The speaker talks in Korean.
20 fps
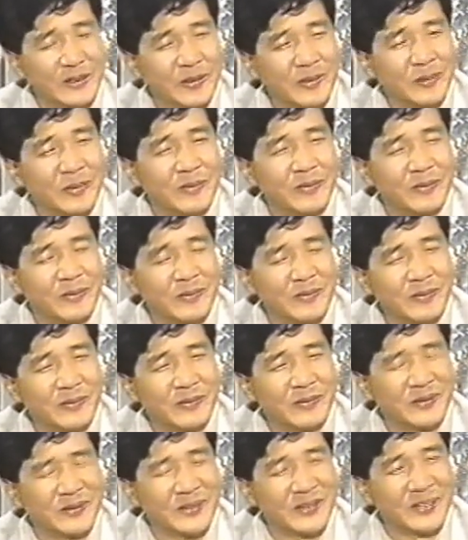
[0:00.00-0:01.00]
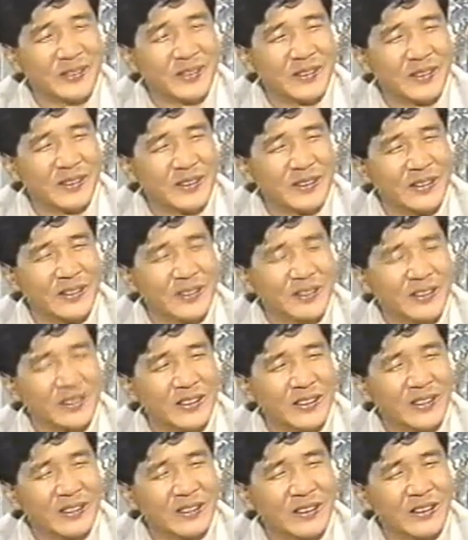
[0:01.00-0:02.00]
최희준 후보는 서울시장 선거에
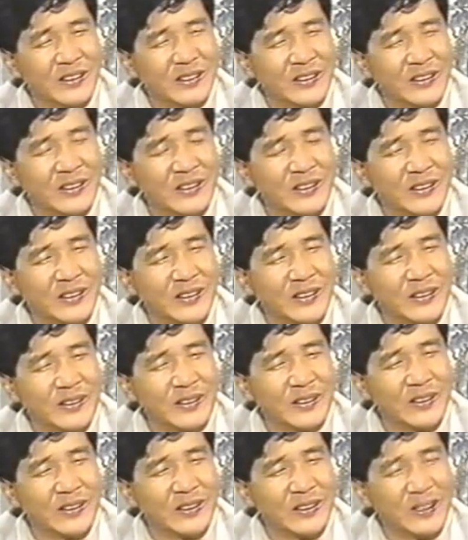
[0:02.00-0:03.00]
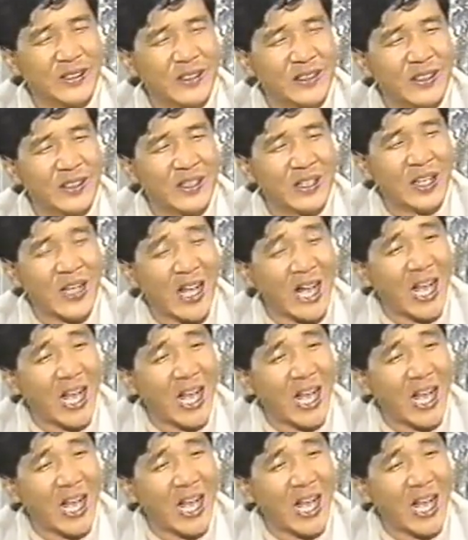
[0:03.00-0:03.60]
출마한 특별한 이유라도 있습니까?